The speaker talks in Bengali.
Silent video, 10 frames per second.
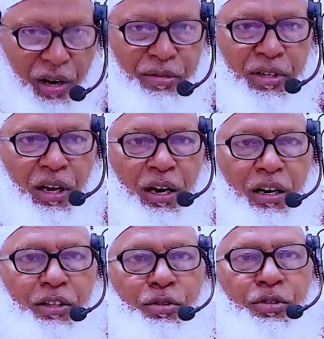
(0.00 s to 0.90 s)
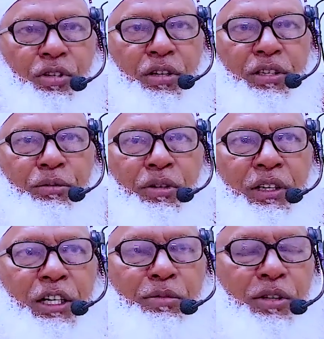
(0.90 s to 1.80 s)
সবই আল্লাহর কুদরত এবং
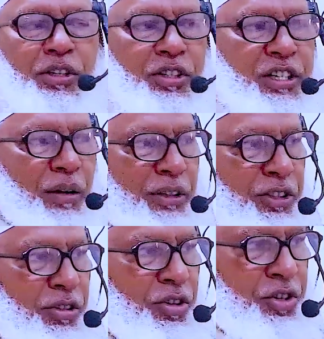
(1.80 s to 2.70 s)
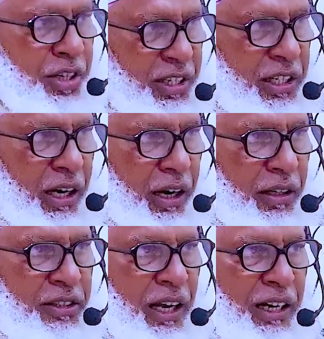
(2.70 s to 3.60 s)
এর মধ্যে রয়েছে আমার জন্য শিক্ষা
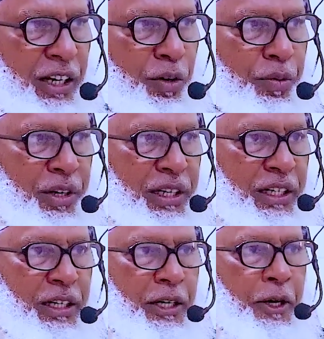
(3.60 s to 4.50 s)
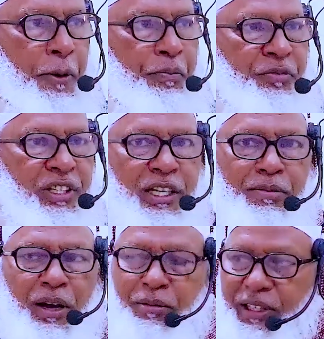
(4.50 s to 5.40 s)
যে আল্লাহর উপরে
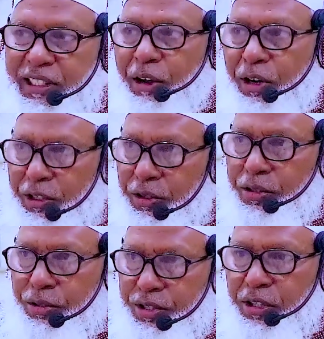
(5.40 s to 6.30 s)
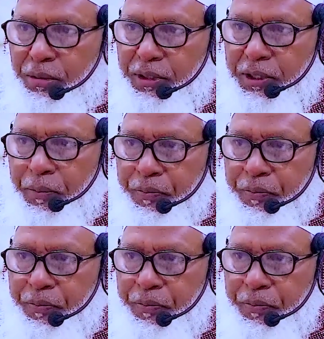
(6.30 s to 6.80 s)
কিভাবে তাওয়াক্কুল করতে হবে